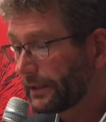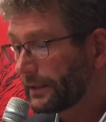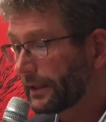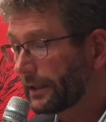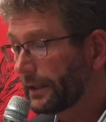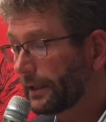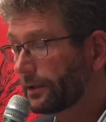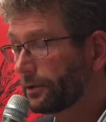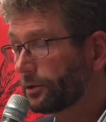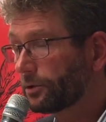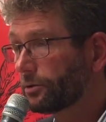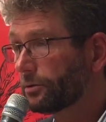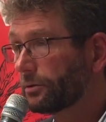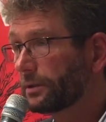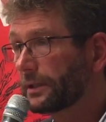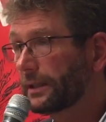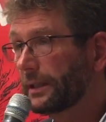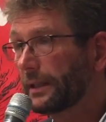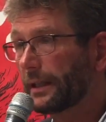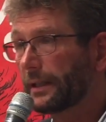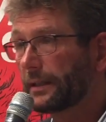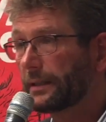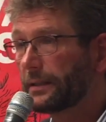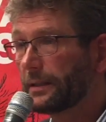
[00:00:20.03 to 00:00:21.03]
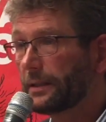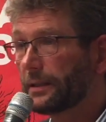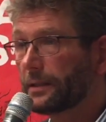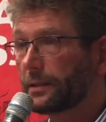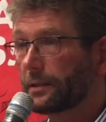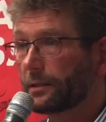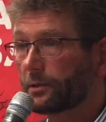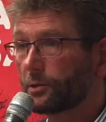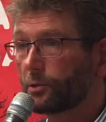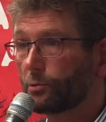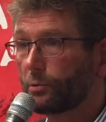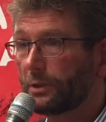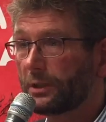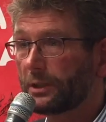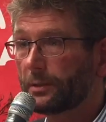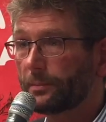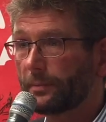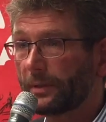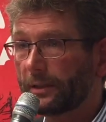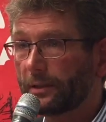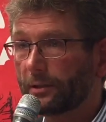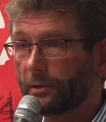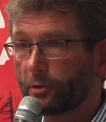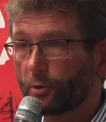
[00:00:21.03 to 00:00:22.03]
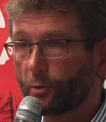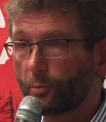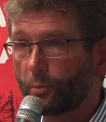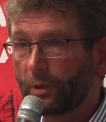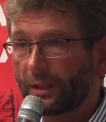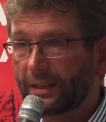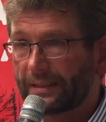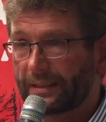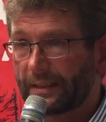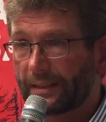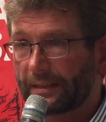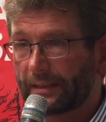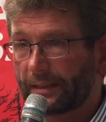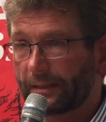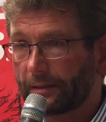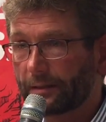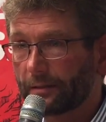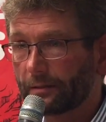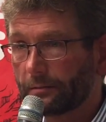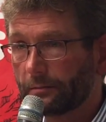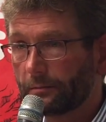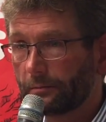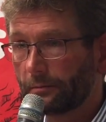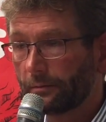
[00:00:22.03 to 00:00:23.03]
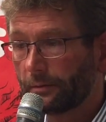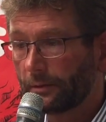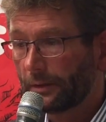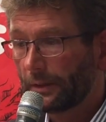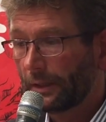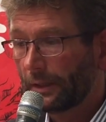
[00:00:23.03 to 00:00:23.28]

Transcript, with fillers: c'est quelque chose qui existe en Suisse maintenant depuis un certain temps.